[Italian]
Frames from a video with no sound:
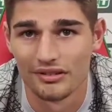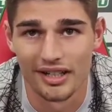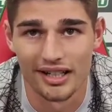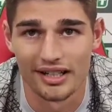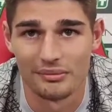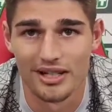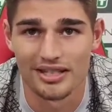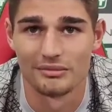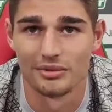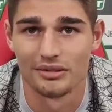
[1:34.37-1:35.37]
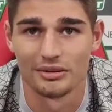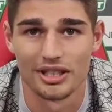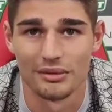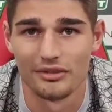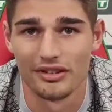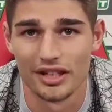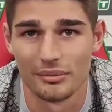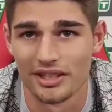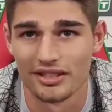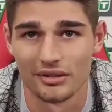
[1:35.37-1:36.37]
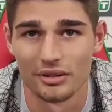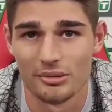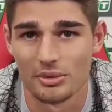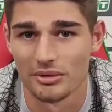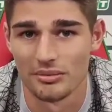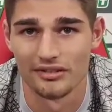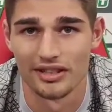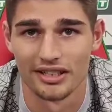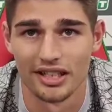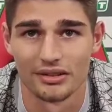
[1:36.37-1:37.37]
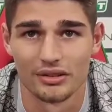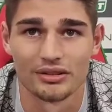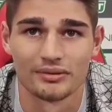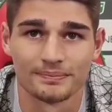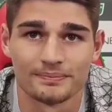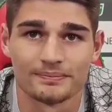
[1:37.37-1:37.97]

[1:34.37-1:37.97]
fare il massimo che possiamo fare, perché secondo me possiamo arrivare in alto.